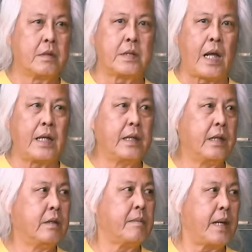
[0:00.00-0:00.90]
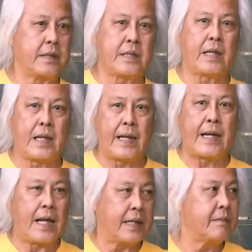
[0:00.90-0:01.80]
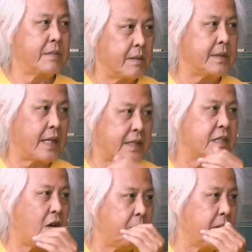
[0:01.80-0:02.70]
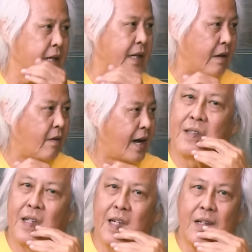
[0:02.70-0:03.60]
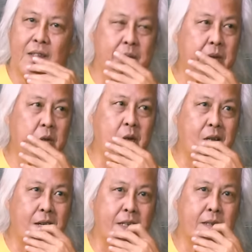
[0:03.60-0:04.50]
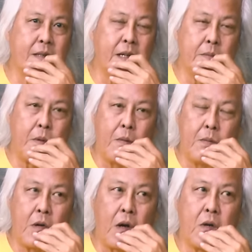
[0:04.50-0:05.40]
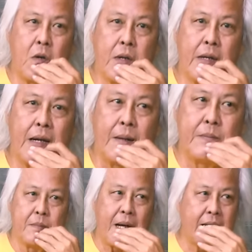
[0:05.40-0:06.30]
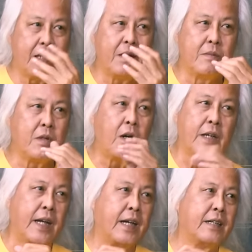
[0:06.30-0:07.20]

สถานีแม่งจัดรายการนี้มันจะไปจัดสกอร์เปียนไงวะเออเอาที่มาคุยกันเดี๋ยวผมขอคุยกับพาร์ทเนอร์ผมก่อนนะ